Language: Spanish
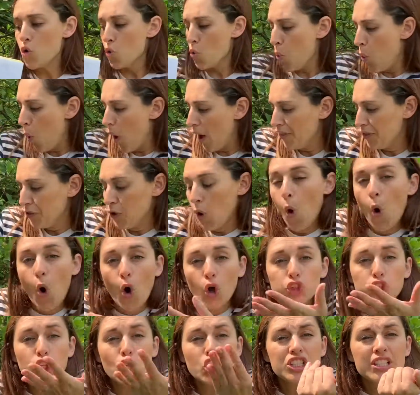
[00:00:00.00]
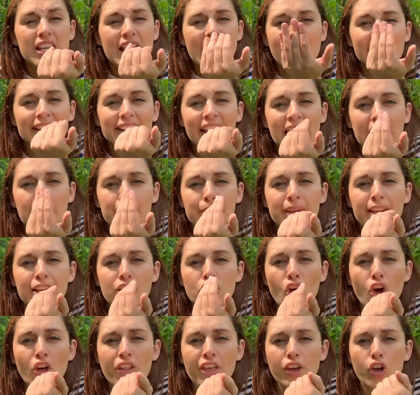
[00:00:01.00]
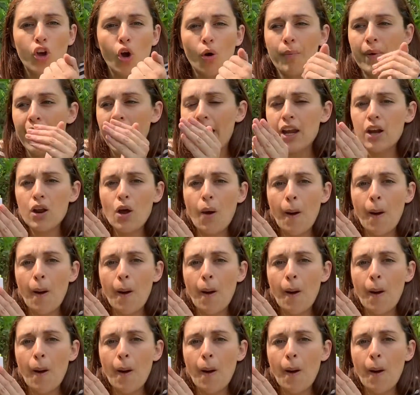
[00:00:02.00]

Cuando Otto se la terminó de comer,